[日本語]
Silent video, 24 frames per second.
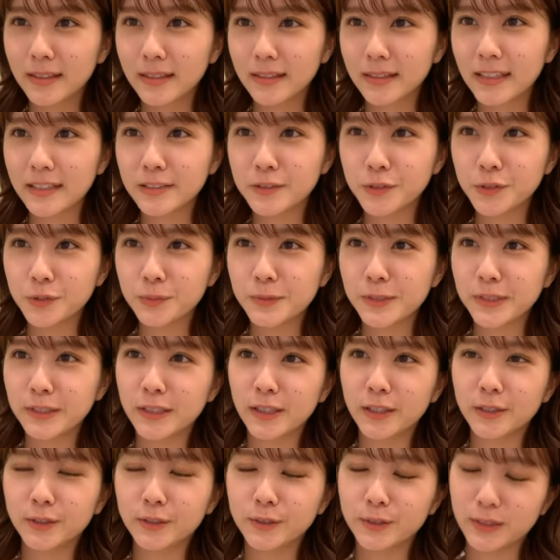誕生日
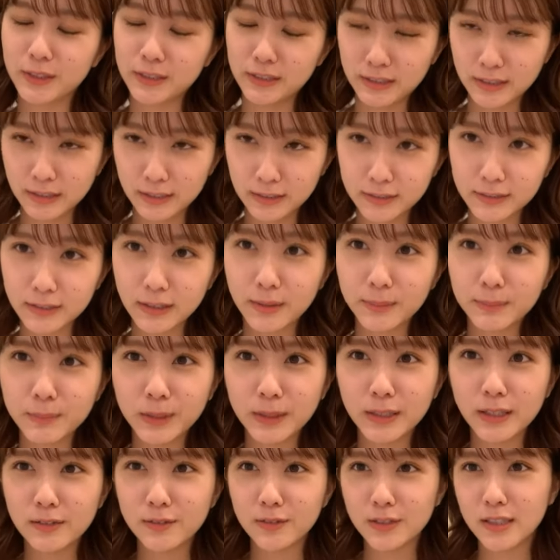近くになったらさみ
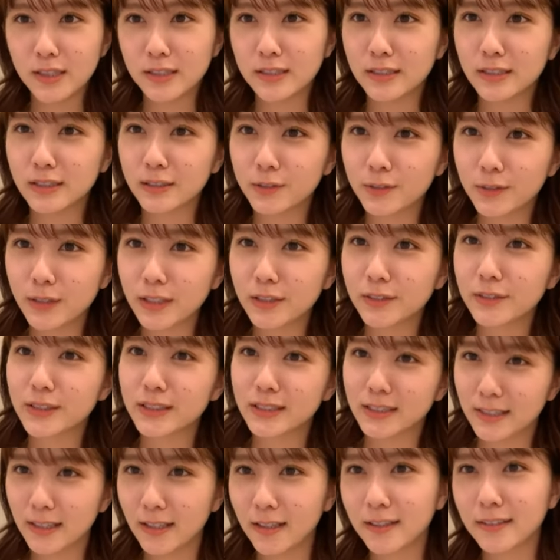んなと写真撮れるし
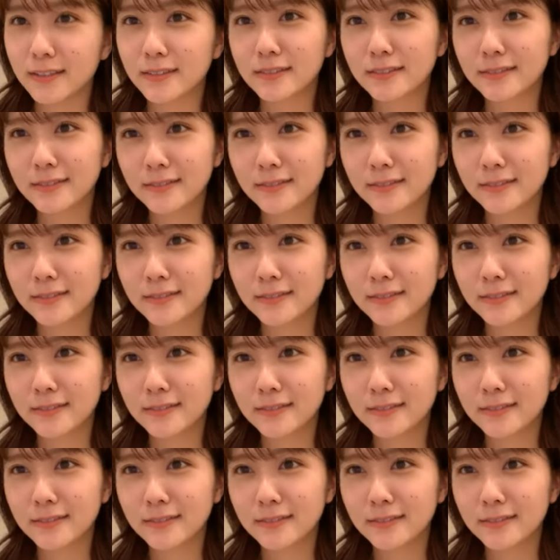さ